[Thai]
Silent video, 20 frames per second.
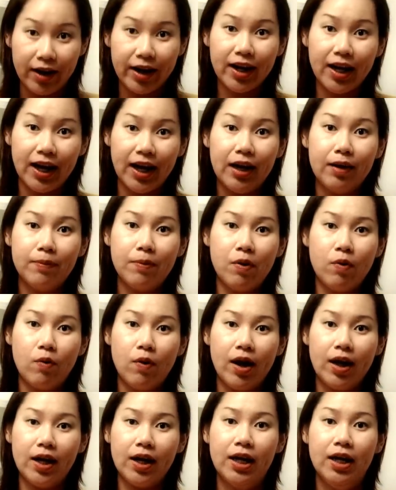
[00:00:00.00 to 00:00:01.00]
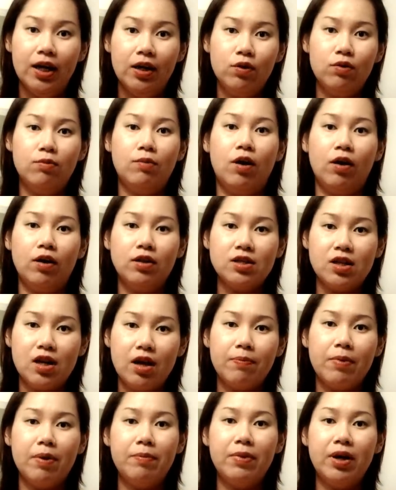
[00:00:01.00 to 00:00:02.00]
นะคะ เพราะว่าคุณหมอก็จะได้
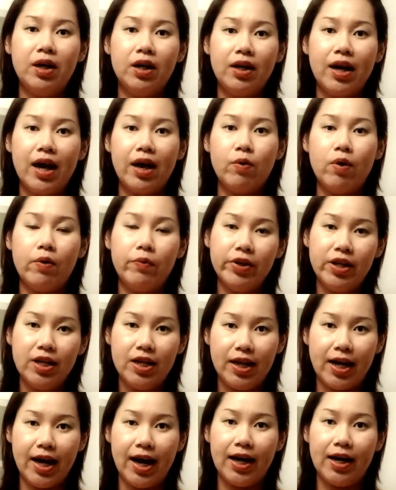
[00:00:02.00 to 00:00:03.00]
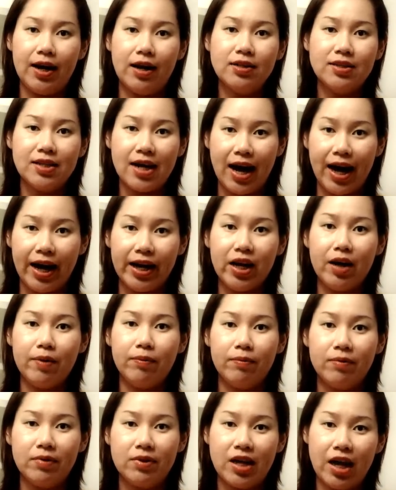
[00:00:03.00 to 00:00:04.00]
ประเมินได้ว่าวิธีการรักษาเนี่ย
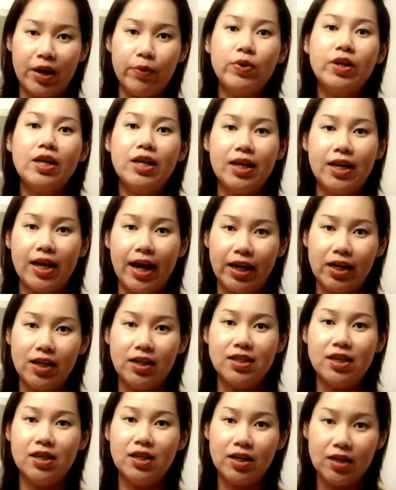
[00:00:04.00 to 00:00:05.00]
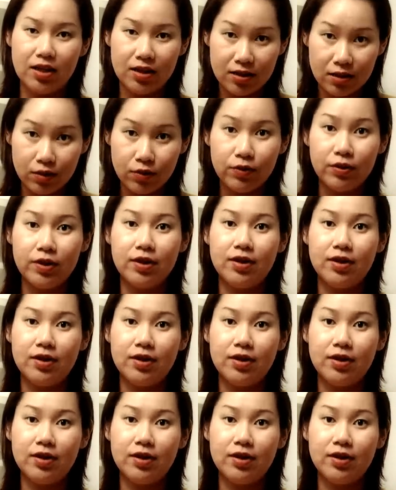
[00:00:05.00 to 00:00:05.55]
ใช้วิธีไหนถึงจะดีที่สุด